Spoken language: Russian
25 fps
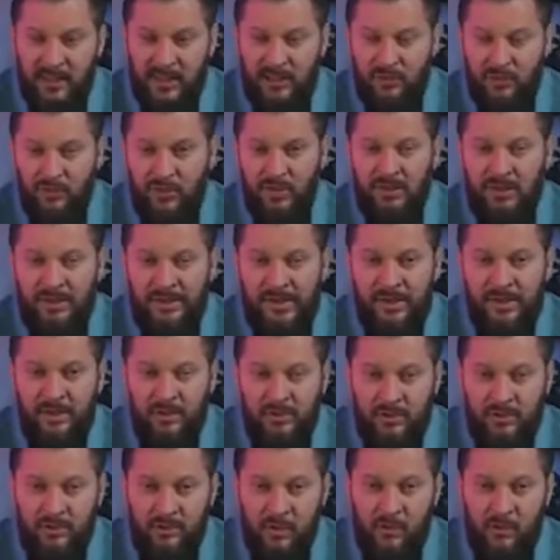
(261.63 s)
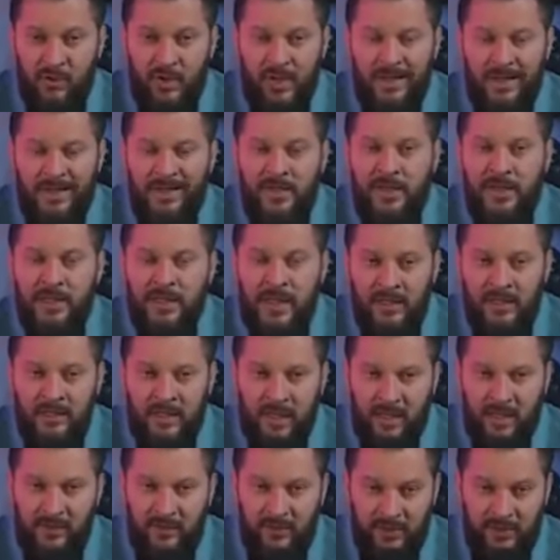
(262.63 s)
который дает слово и
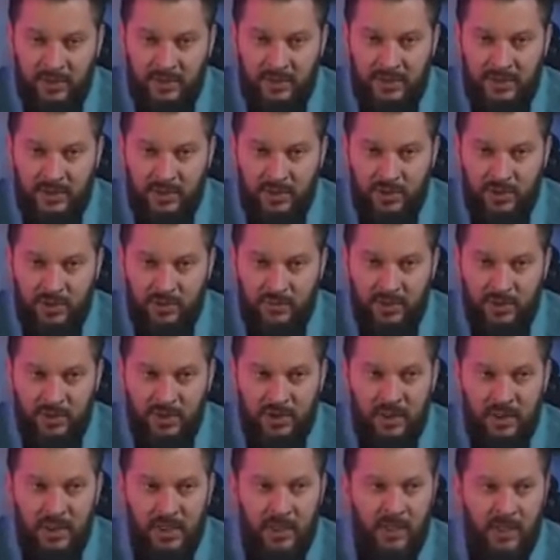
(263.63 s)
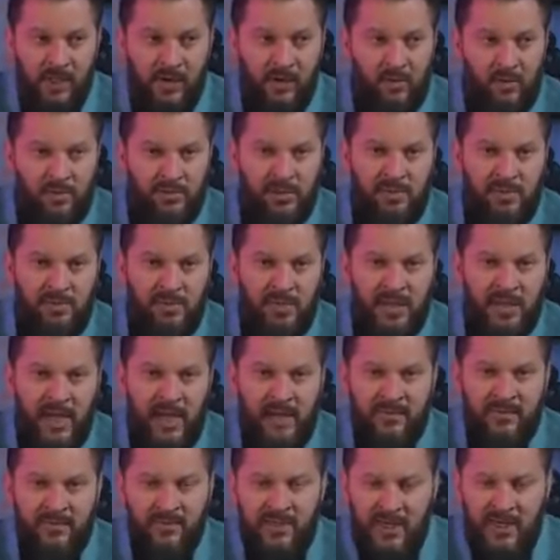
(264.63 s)
никогда его не сдерживает. Он
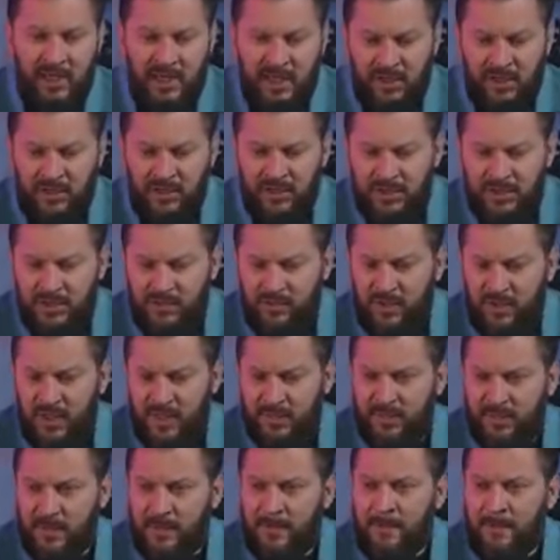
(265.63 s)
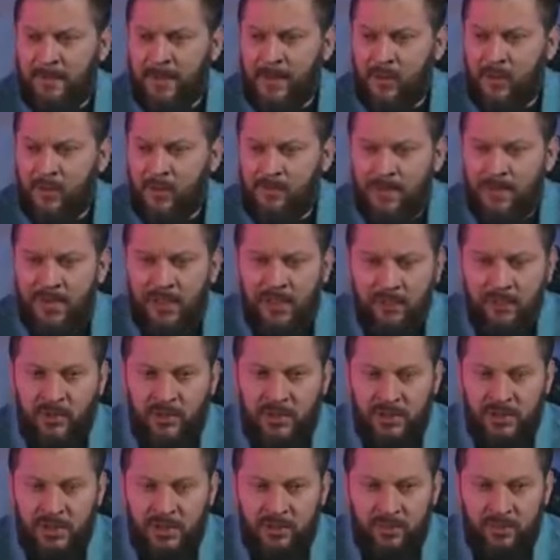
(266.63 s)
отменяет встречи с вами, он
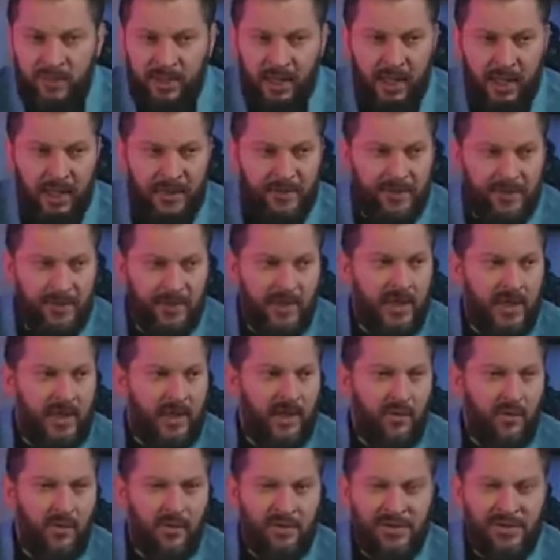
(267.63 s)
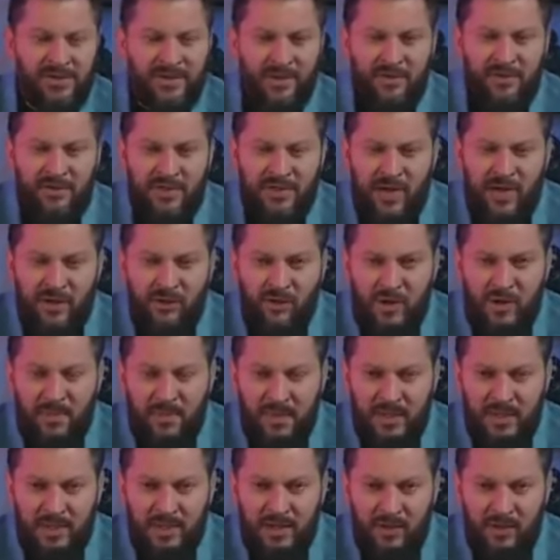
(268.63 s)
переносит планы, он не дает никакой
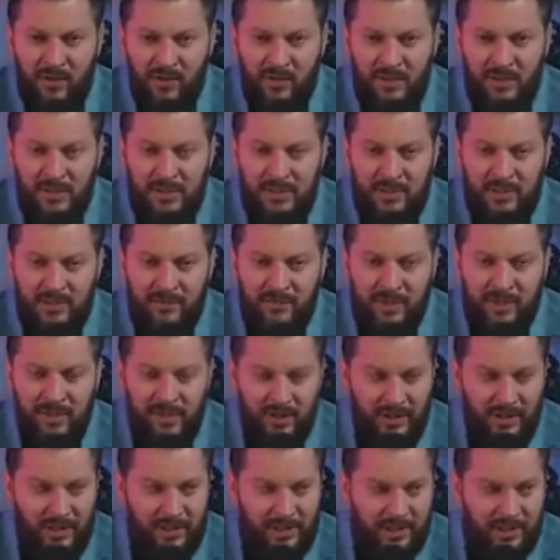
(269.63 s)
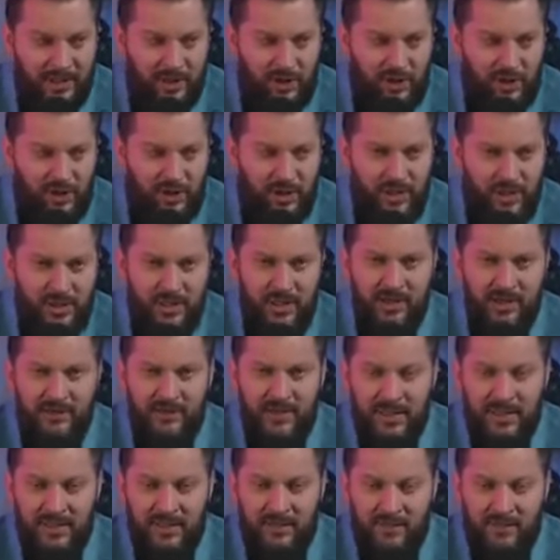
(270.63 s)
определенности в ваших отношениях, в
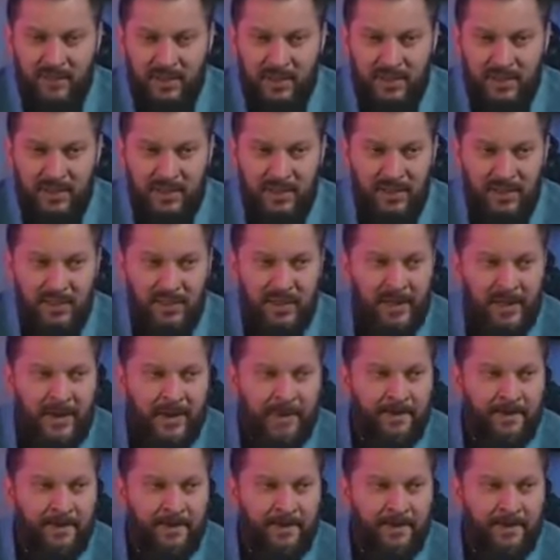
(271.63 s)
развитии.